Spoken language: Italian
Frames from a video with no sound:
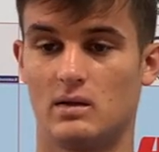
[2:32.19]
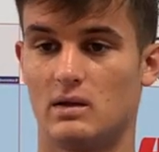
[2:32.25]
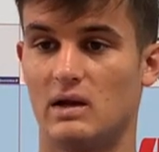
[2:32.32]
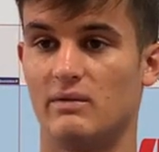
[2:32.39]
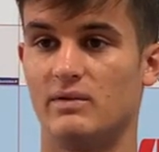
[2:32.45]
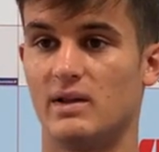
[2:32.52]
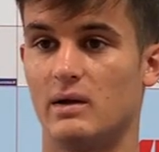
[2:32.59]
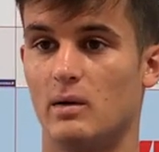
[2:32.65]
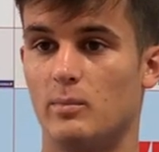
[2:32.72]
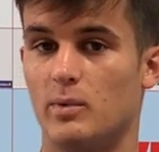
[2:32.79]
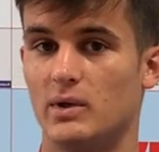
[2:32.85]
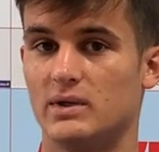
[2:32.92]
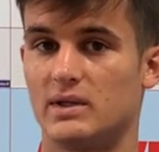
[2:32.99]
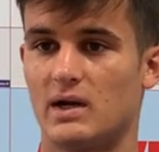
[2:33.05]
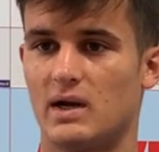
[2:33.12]
la vedremo
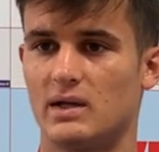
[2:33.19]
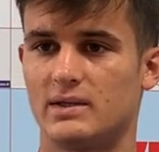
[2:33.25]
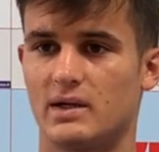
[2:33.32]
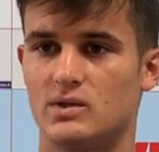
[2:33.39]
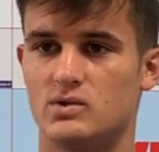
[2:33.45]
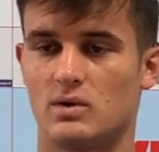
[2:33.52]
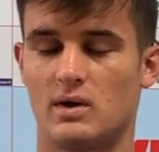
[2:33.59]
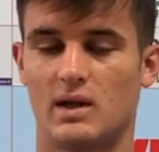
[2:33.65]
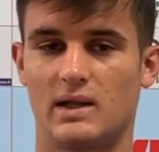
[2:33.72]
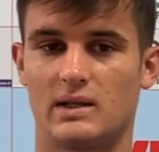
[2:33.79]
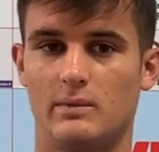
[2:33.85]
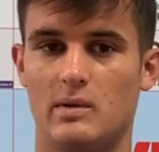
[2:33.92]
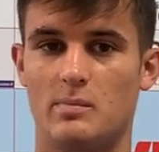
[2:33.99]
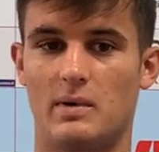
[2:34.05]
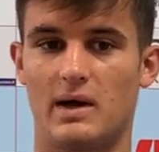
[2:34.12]
poi tra tre giornate
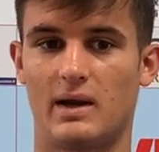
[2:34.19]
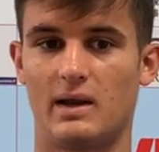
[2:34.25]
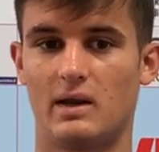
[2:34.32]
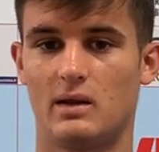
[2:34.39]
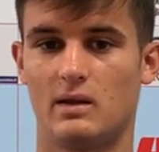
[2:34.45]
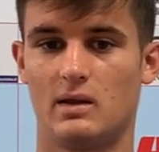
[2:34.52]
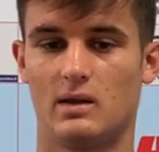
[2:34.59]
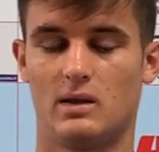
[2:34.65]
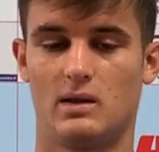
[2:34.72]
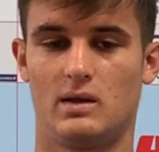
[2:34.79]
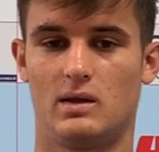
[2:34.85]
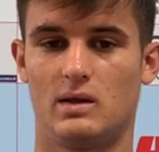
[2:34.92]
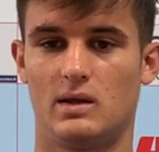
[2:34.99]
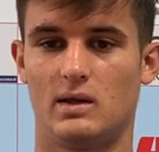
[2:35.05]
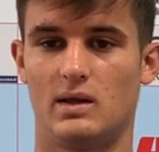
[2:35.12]
mi pare,
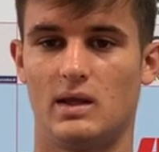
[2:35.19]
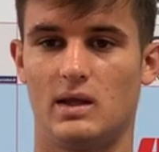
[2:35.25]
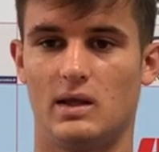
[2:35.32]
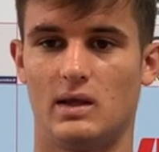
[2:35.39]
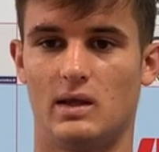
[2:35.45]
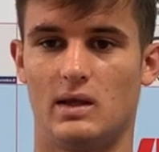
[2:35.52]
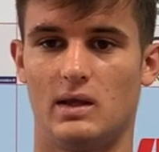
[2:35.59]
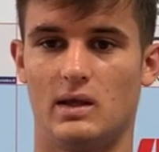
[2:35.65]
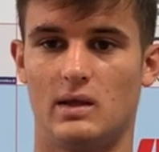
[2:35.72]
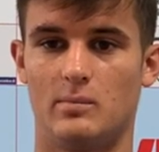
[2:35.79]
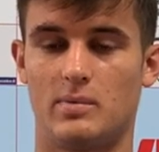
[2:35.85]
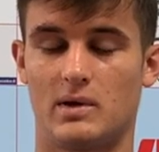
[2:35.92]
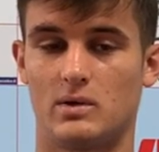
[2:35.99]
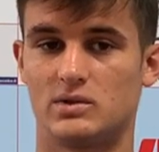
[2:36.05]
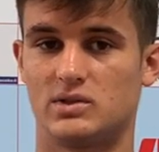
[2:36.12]
e,
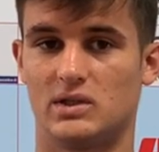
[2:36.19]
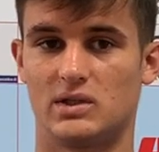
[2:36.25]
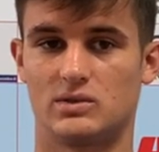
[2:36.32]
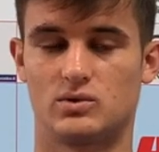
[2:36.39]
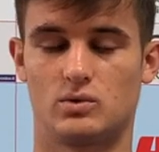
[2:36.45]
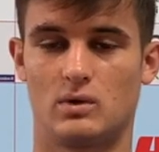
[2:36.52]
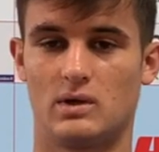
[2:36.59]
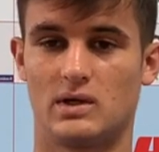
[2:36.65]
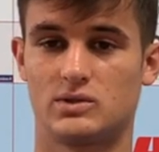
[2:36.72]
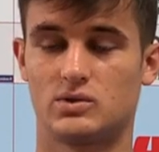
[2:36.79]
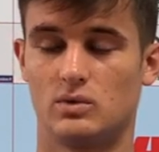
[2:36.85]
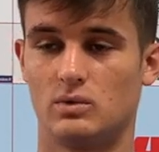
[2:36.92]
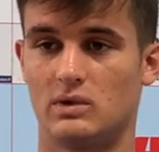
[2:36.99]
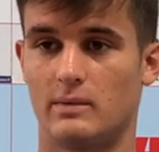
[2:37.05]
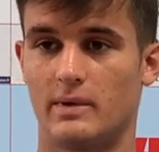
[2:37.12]
però sì,
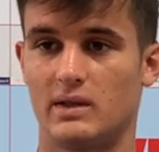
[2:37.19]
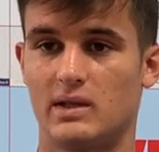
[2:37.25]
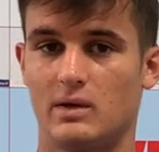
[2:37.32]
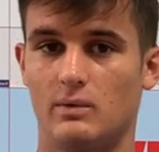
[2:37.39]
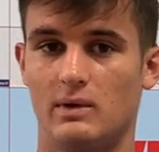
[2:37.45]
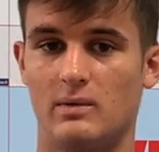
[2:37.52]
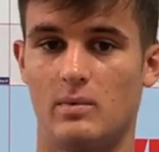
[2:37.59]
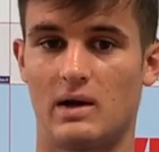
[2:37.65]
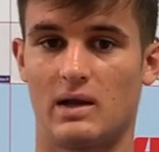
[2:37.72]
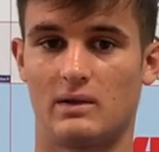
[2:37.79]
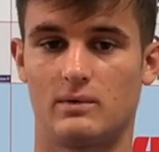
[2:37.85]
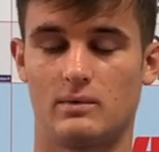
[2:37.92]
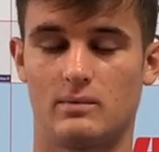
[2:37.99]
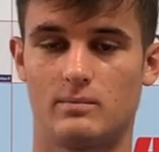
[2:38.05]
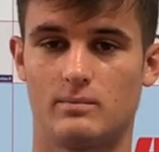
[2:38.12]
assolutamente
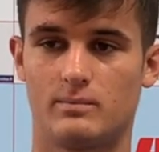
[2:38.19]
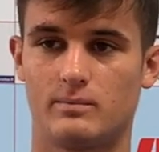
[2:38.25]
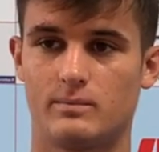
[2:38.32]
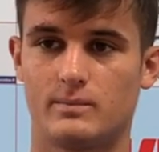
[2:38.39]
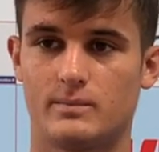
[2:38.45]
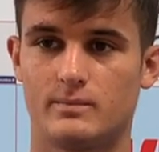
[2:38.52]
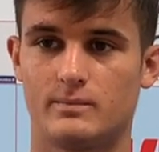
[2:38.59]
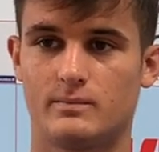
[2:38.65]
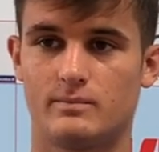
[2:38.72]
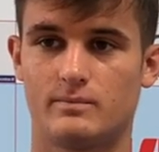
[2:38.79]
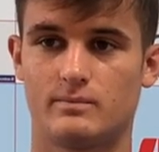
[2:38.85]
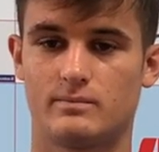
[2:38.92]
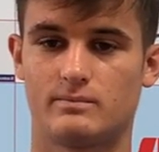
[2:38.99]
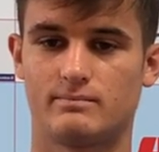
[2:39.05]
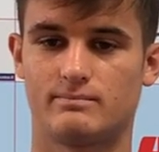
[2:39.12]
equilibrato. Grazie
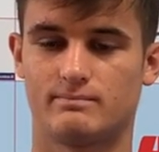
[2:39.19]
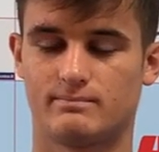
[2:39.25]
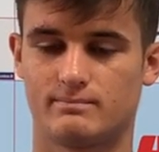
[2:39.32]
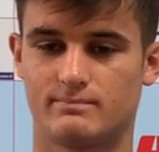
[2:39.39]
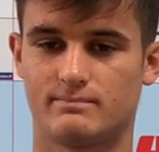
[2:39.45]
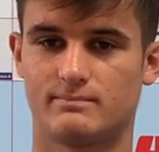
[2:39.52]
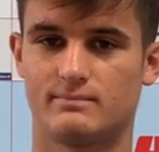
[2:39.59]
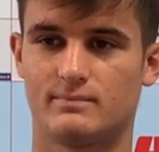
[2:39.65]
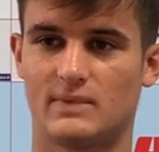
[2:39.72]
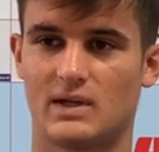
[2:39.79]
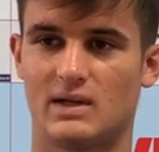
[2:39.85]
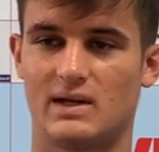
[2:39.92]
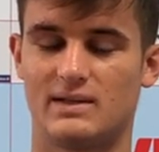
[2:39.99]
mille, gentilissimo. A